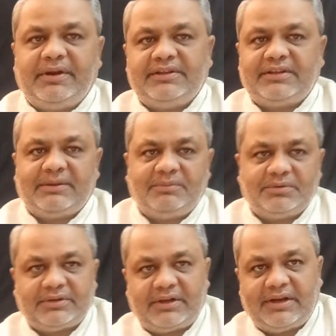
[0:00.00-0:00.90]
प्रिडिक्शन आपको
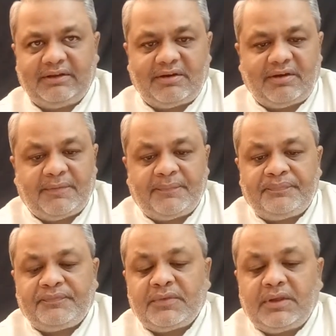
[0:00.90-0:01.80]
असर करने वाला
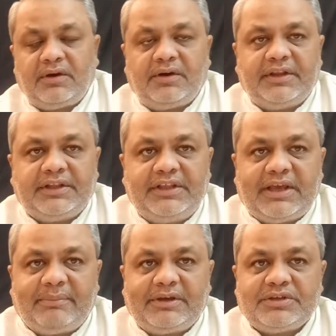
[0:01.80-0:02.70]
होगा और यदि
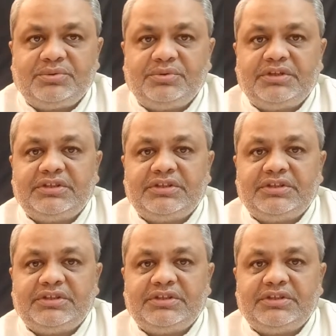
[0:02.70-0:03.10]
आपके सूर्य